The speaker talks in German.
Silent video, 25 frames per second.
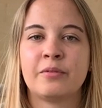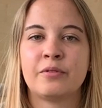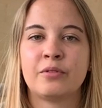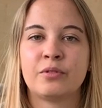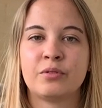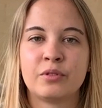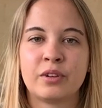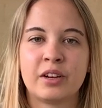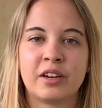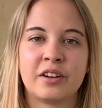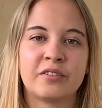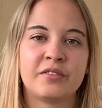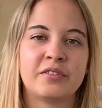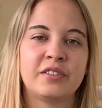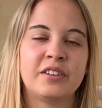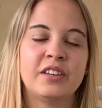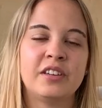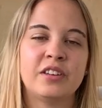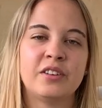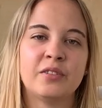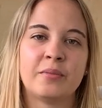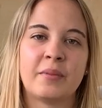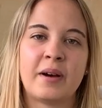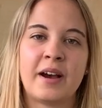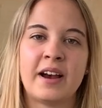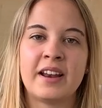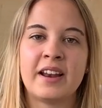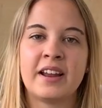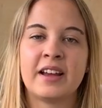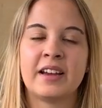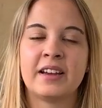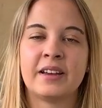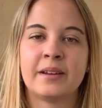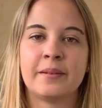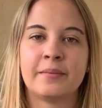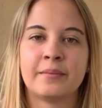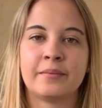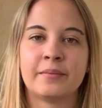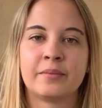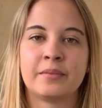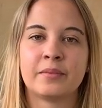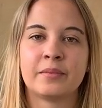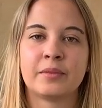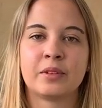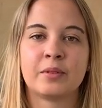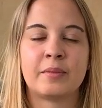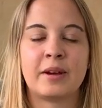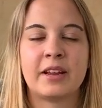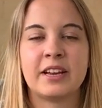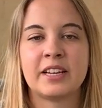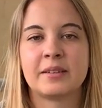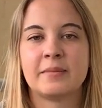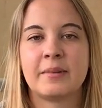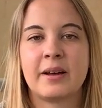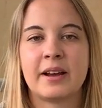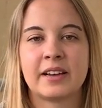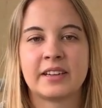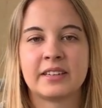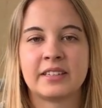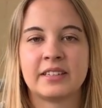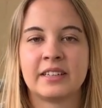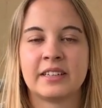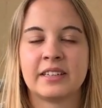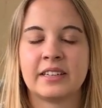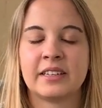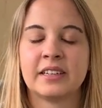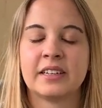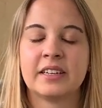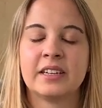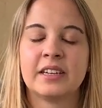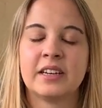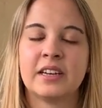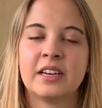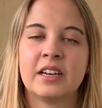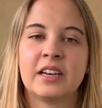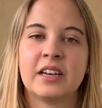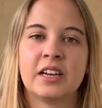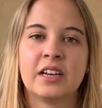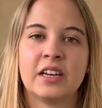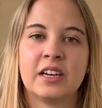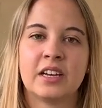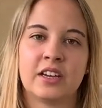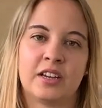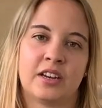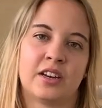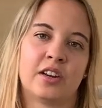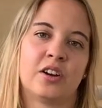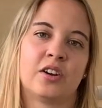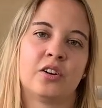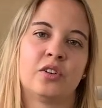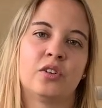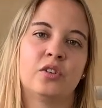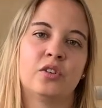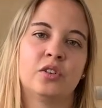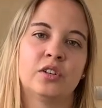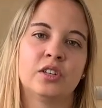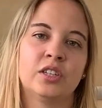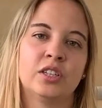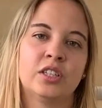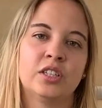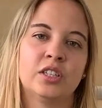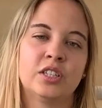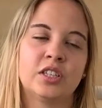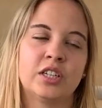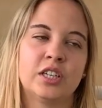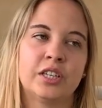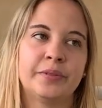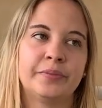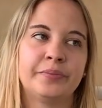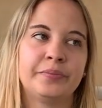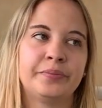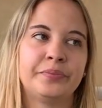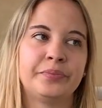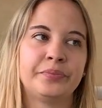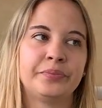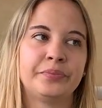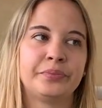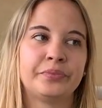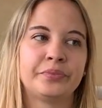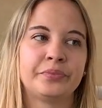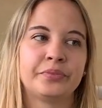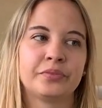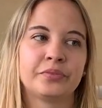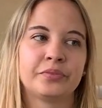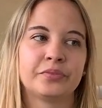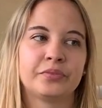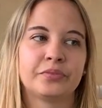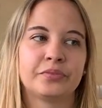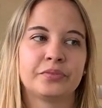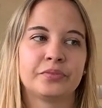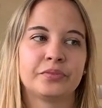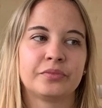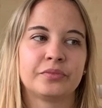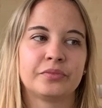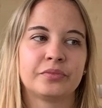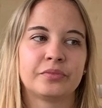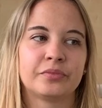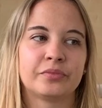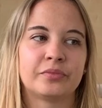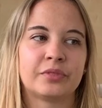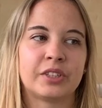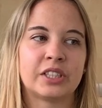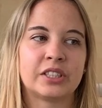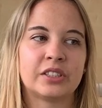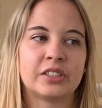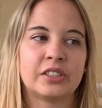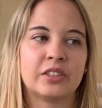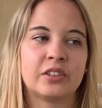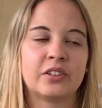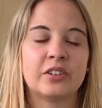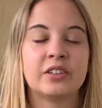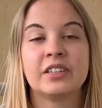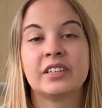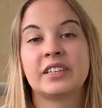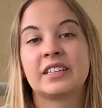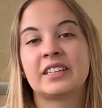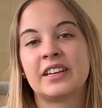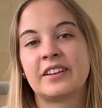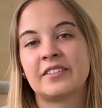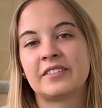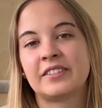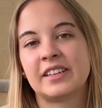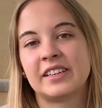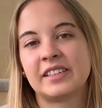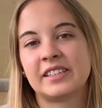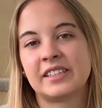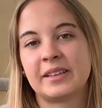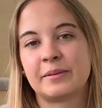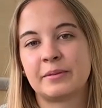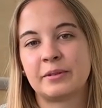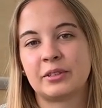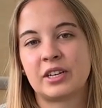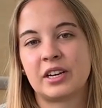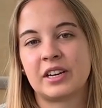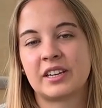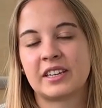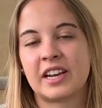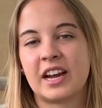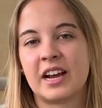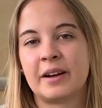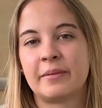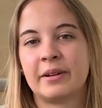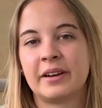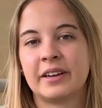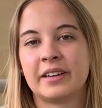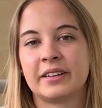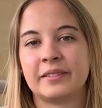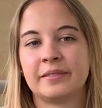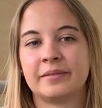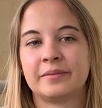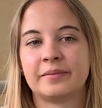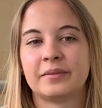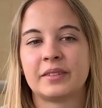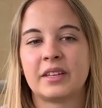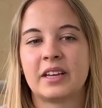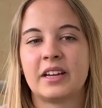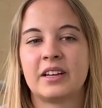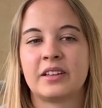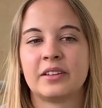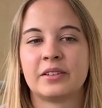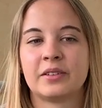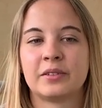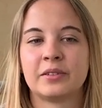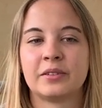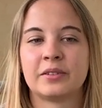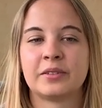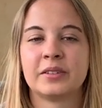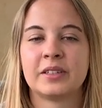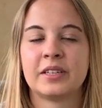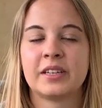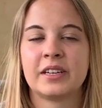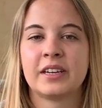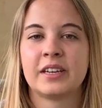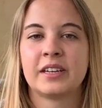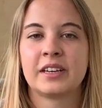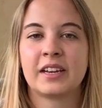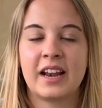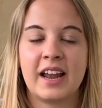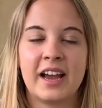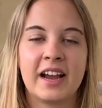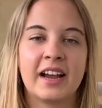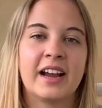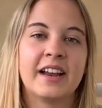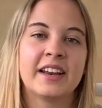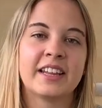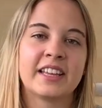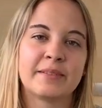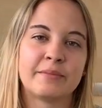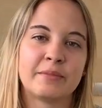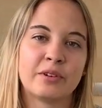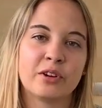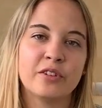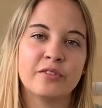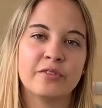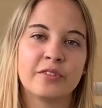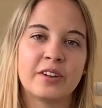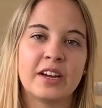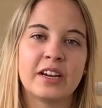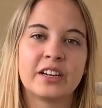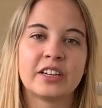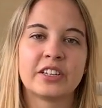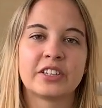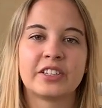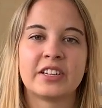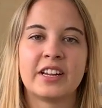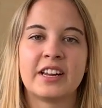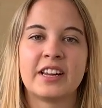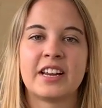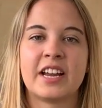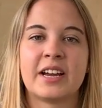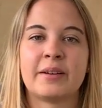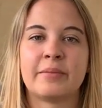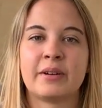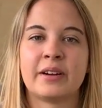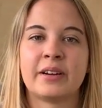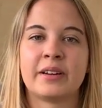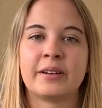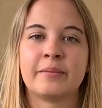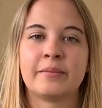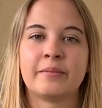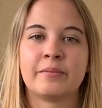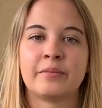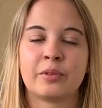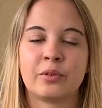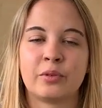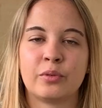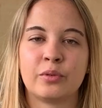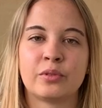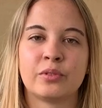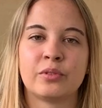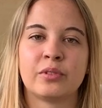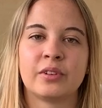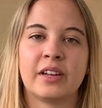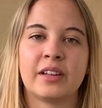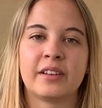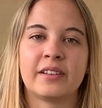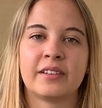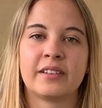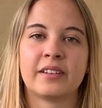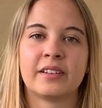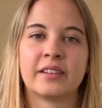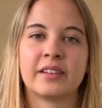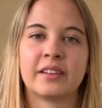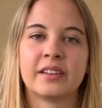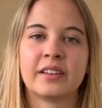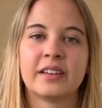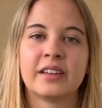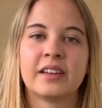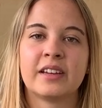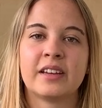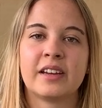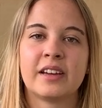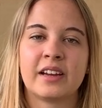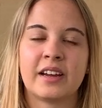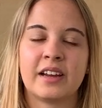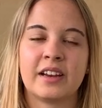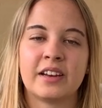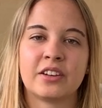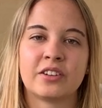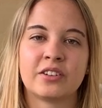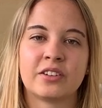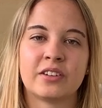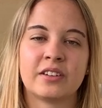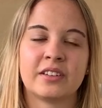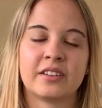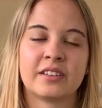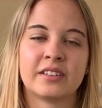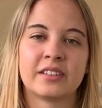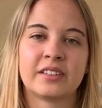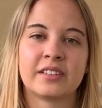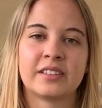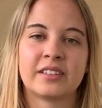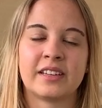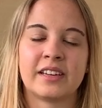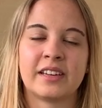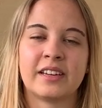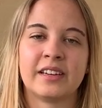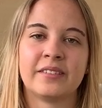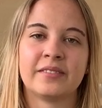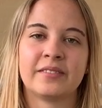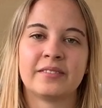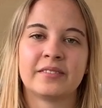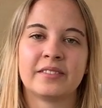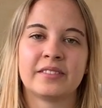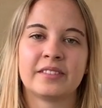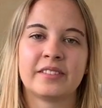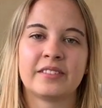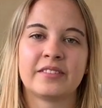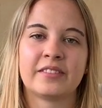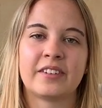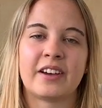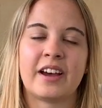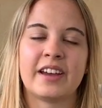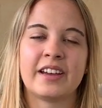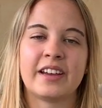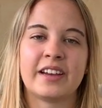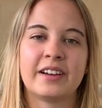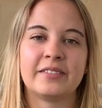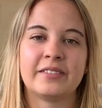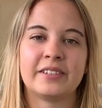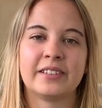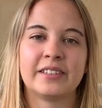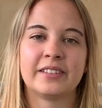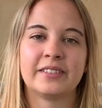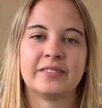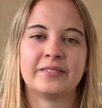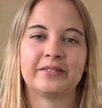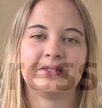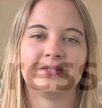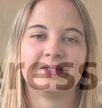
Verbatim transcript: Fotografie, normale, ähm, normales Marketing. Genau. Und ähm, was noch? Und ich darf sehr selbstständig arbeiten. Also klar kann ich immer Rückfragen stellen, aber im Großen und Ganzen kann ich schon sehr frei arbeiten.